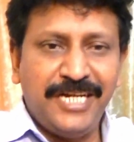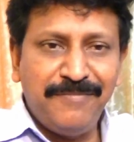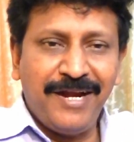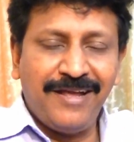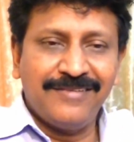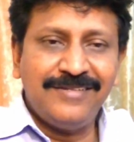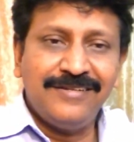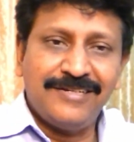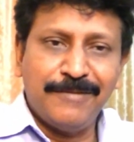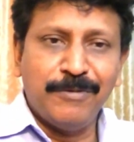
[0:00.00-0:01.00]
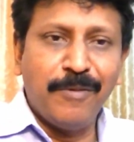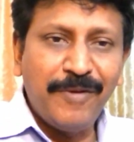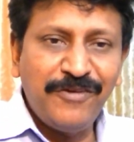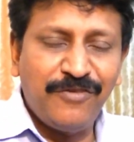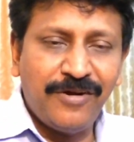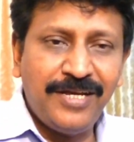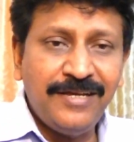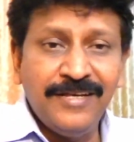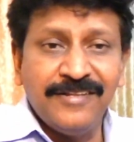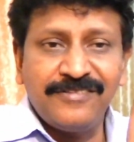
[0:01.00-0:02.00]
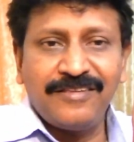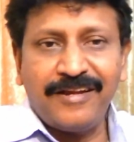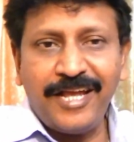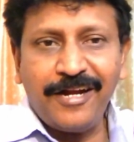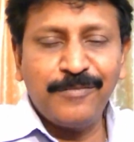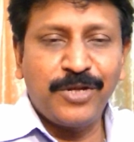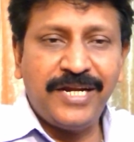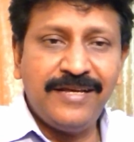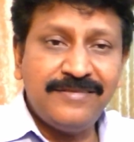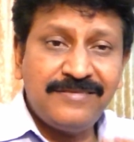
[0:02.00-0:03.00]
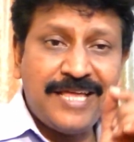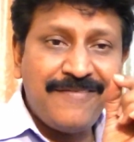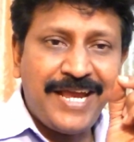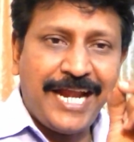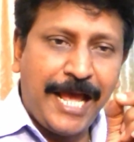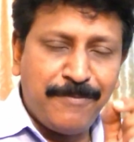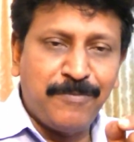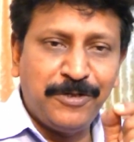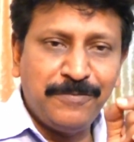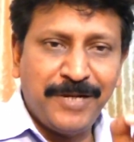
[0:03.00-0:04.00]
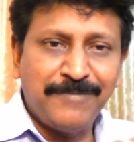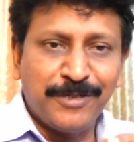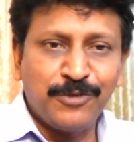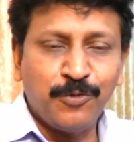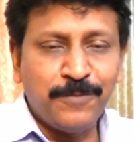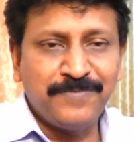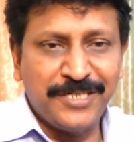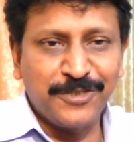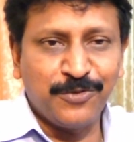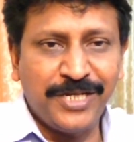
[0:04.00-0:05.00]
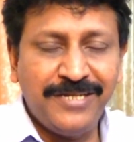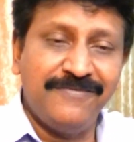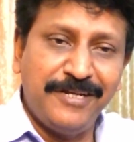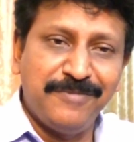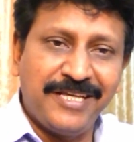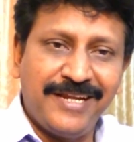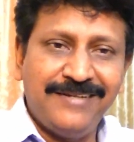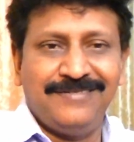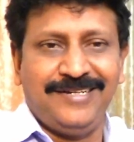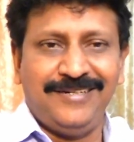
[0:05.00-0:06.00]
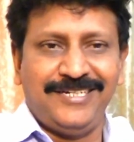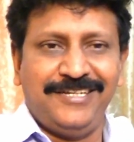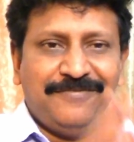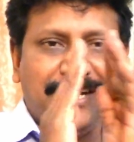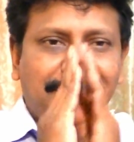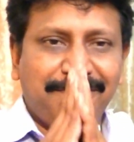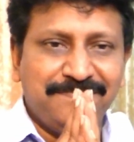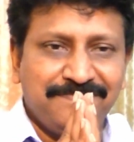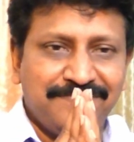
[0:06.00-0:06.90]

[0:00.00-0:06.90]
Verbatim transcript: இனிமேலாவது நம்ம மொபைல் ஃபோனை சரியான முறையில் தேவையான ஆப்பை மட்டும் பயன்படுத்துவோம் என்று கூறி விடைபெறுகிறேன் நன்றி வணக்கம்